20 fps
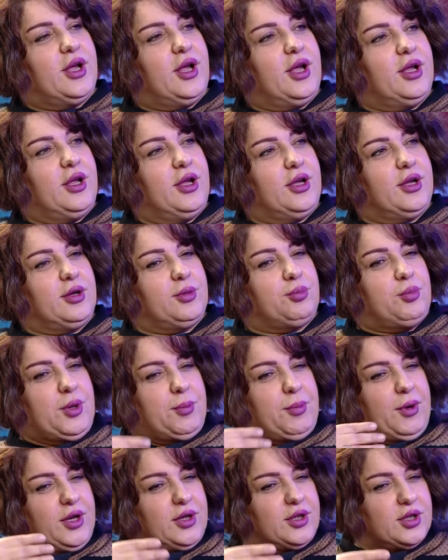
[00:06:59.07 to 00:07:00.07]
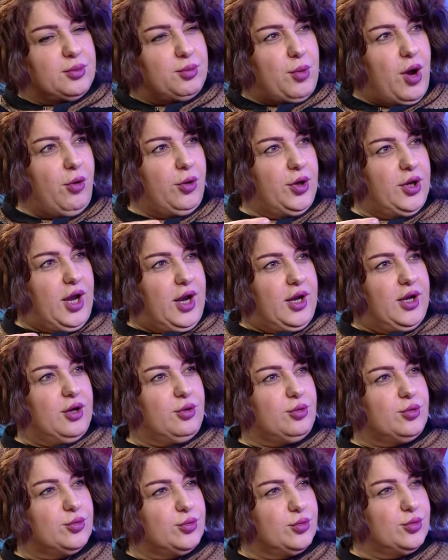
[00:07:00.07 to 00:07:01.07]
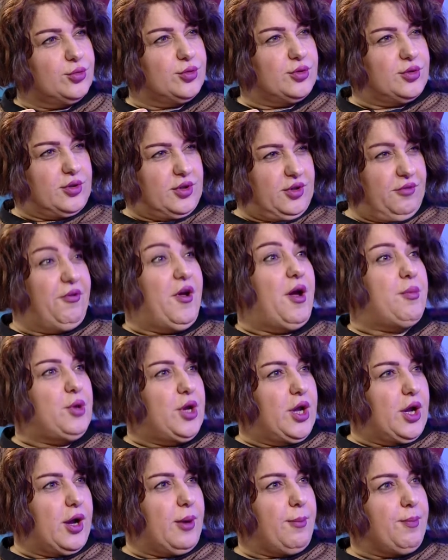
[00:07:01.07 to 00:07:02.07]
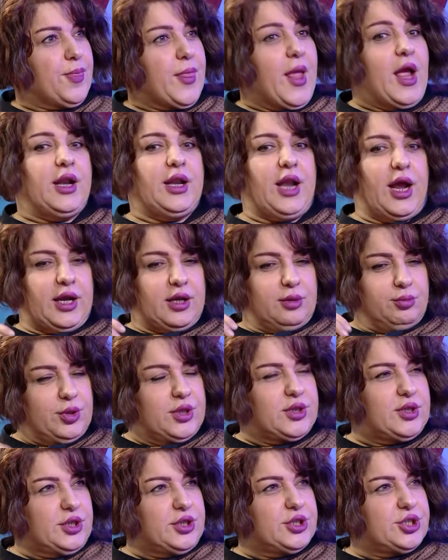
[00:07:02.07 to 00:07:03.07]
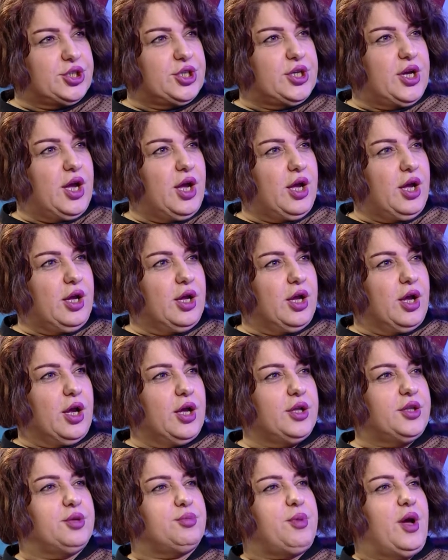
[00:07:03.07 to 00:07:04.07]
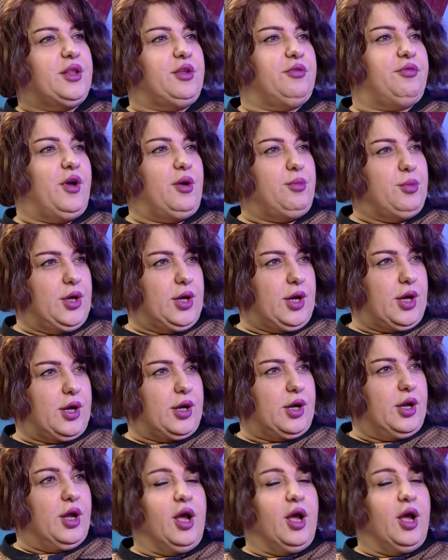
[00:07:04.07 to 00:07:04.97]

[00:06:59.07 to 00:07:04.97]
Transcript: آه، من بعيد تباوعين عليها وتفهميها لكن من تعيشيها انت ما تفهميها